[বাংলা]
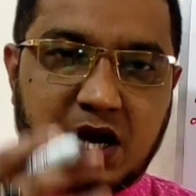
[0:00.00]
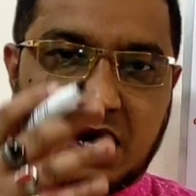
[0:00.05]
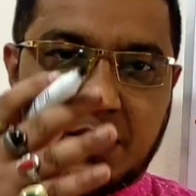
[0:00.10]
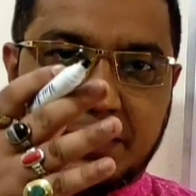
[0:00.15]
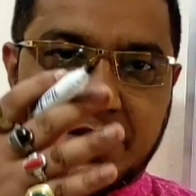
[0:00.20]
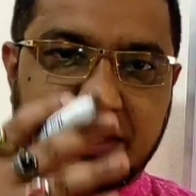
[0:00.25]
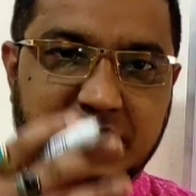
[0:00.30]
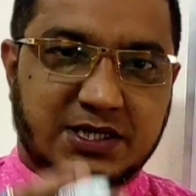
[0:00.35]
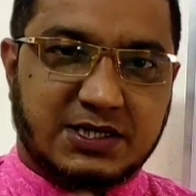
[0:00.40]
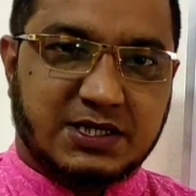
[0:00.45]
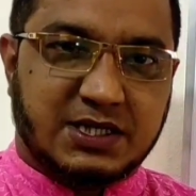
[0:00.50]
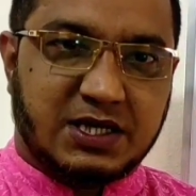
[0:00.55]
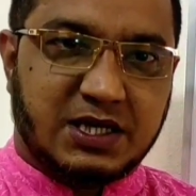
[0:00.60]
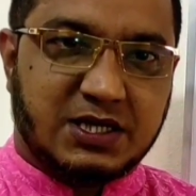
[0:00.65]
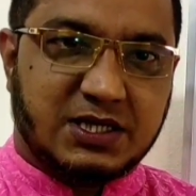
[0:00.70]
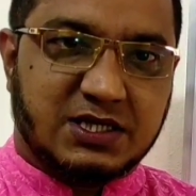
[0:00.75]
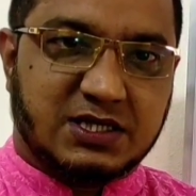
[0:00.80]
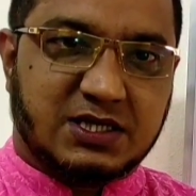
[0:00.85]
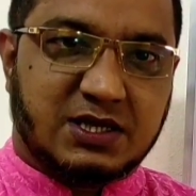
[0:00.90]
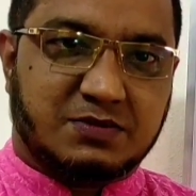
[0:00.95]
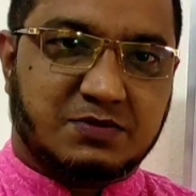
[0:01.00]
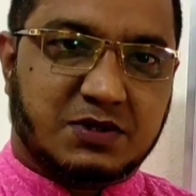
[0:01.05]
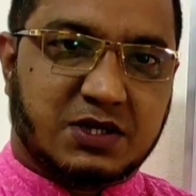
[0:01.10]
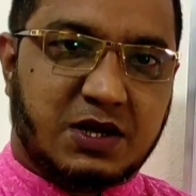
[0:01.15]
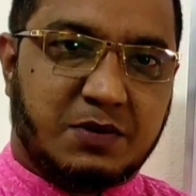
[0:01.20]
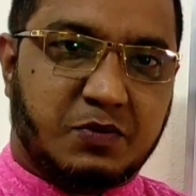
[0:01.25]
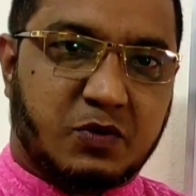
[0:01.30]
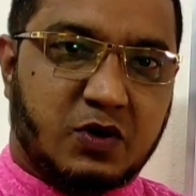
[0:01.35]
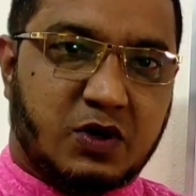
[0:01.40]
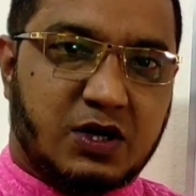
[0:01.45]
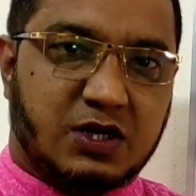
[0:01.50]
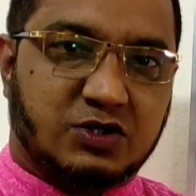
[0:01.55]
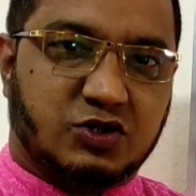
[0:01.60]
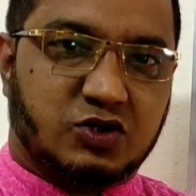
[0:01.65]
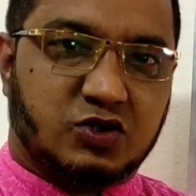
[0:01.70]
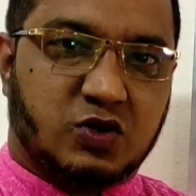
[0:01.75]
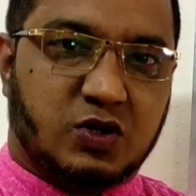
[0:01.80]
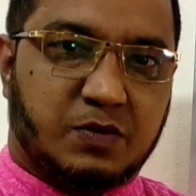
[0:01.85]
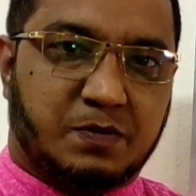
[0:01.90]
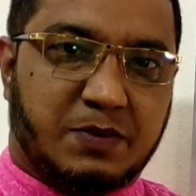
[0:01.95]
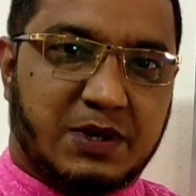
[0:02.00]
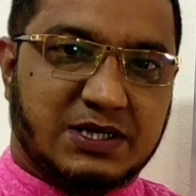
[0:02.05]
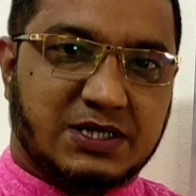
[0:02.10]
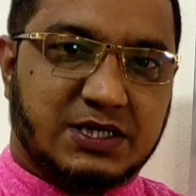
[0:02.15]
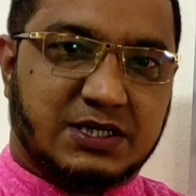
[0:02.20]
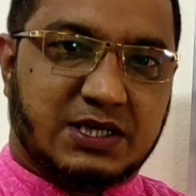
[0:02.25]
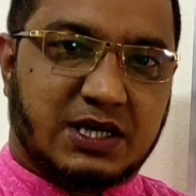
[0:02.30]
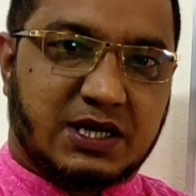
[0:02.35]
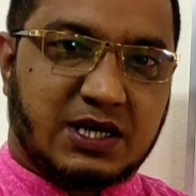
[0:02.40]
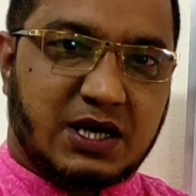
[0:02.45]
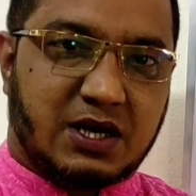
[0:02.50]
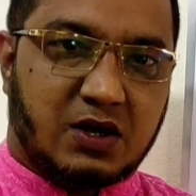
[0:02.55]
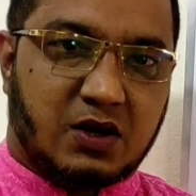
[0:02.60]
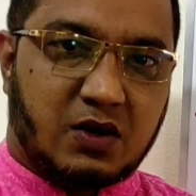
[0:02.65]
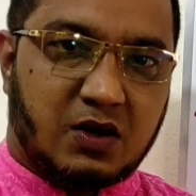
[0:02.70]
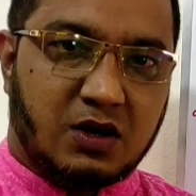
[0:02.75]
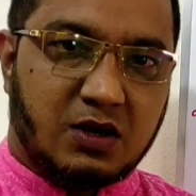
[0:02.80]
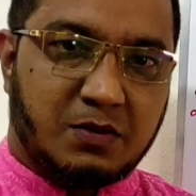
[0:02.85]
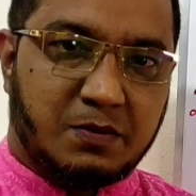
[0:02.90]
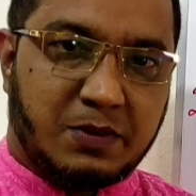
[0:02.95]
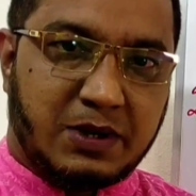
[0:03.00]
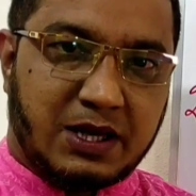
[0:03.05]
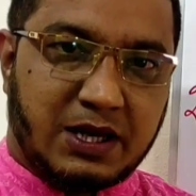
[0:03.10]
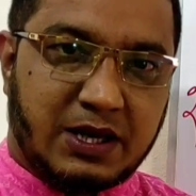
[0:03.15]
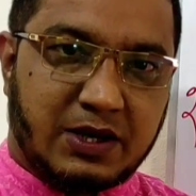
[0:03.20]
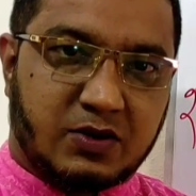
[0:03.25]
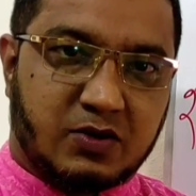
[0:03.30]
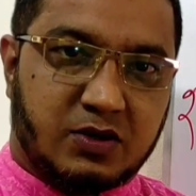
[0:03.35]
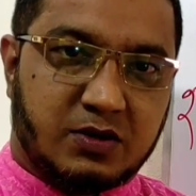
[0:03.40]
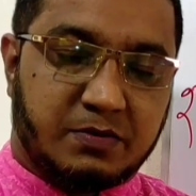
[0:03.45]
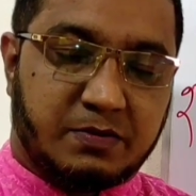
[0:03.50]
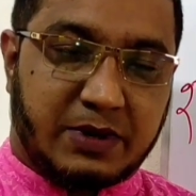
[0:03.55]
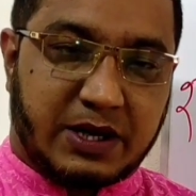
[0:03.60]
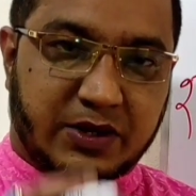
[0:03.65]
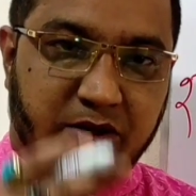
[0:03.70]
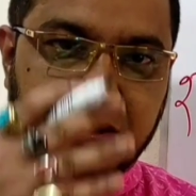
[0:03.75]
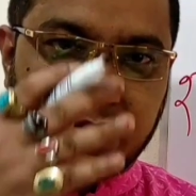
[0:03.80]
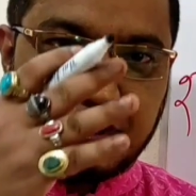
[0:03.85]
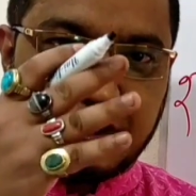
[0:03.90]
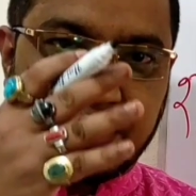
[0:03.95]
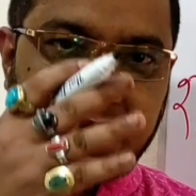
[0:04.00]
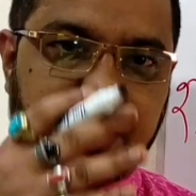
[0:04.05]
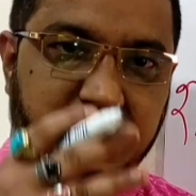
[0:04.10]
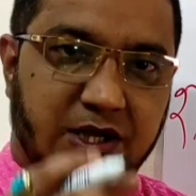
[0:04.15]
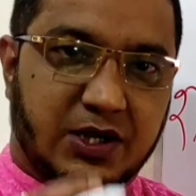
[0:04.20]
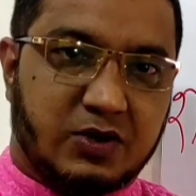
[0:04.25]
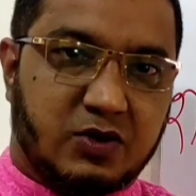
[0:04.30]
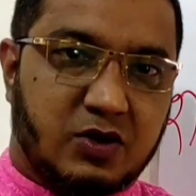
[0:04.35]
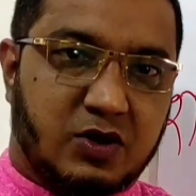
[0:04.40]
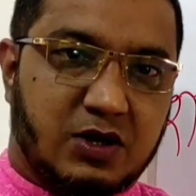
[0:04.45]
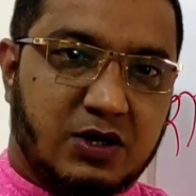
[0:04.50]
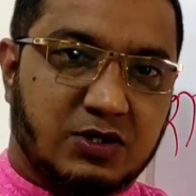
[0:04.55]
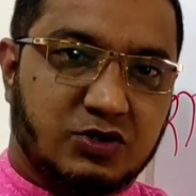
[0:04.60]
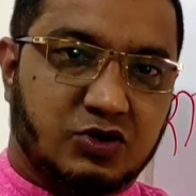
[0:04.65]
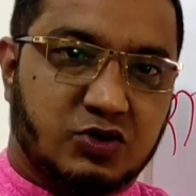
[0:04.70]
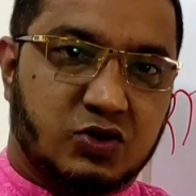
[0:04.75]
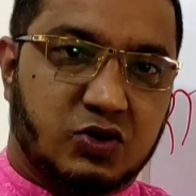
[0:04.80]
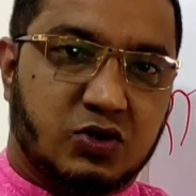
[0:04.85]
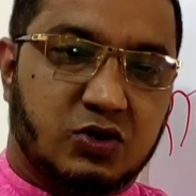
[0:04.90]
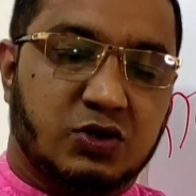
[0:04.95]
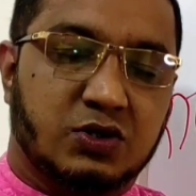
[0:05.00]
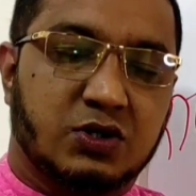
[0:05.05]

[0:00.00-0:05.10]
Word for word: আমার এই চ্যানেলটি সাবস্ক্রাইব করার জন্য পাশে থাকা অল বেল আইকন বাটনটি ক্লিক করার জন্য